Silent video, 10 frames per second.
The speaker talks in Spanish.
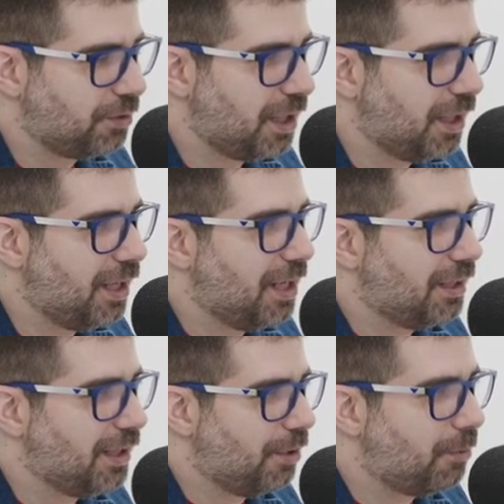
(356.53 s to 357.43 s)
O sea,
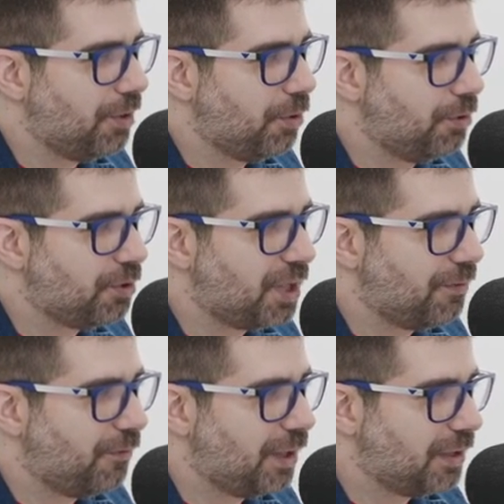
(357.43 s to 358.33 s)
de cuando uno se
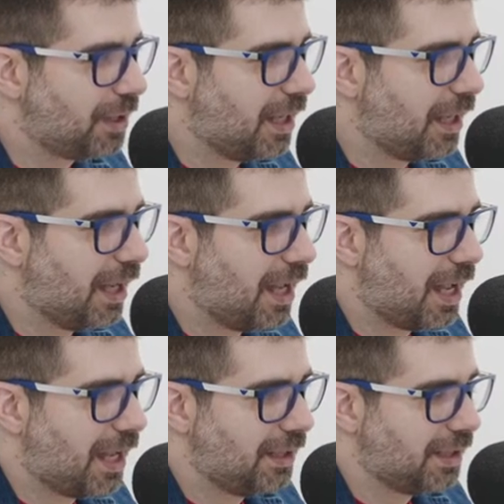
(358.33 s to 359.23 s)
enfrenta
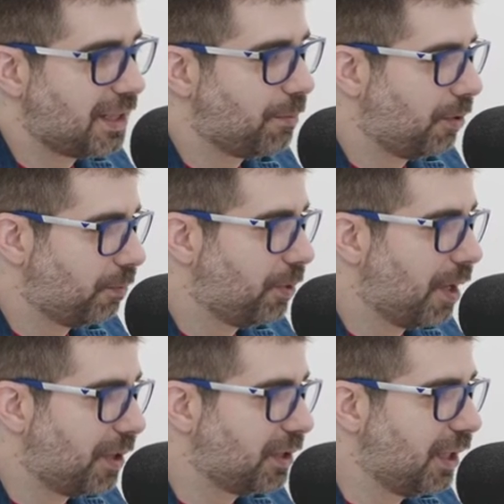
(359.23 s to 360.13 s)
a, ya sea por,
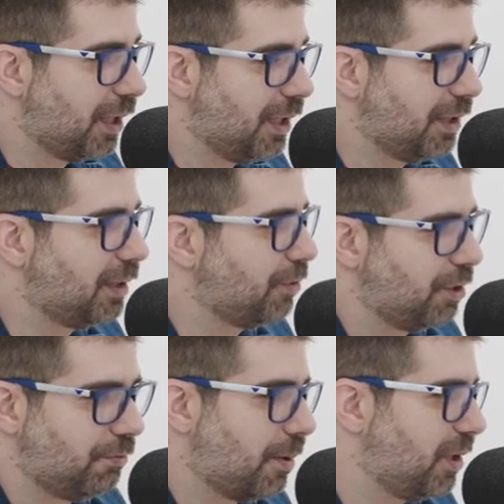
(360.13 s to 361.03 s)
la parte del cliente o
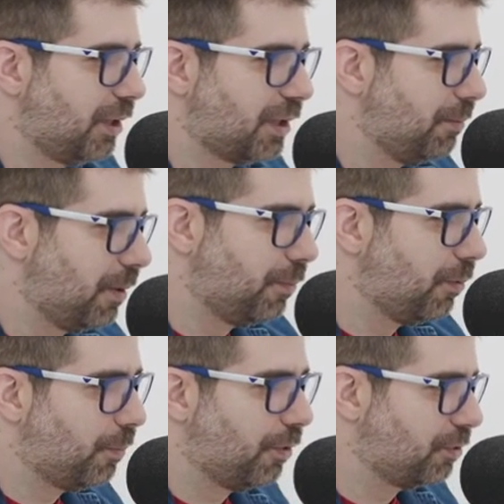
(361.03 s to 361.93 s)
seguramente también
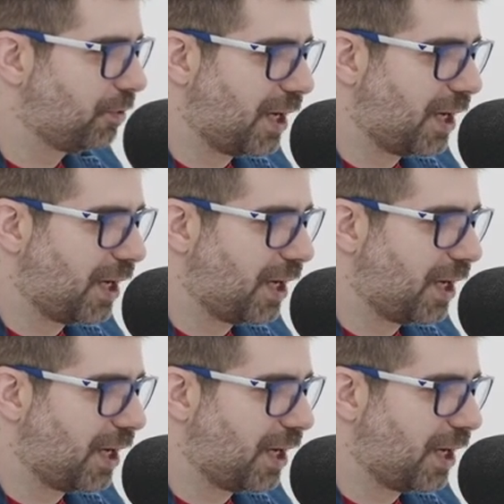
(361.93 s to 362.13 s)
por, otro